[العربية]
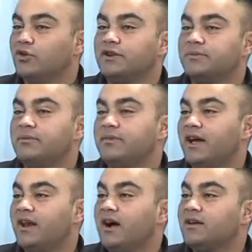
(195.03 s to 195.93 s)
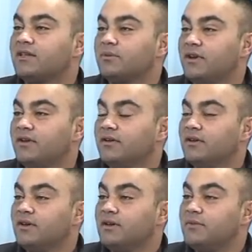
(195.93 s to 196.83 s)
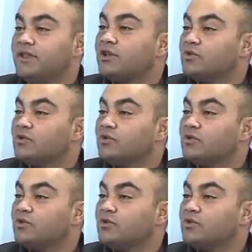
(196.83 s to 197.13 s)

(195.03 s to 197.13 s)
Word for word: وانت بتبني على اكثر من بعيدين كثير عن بدك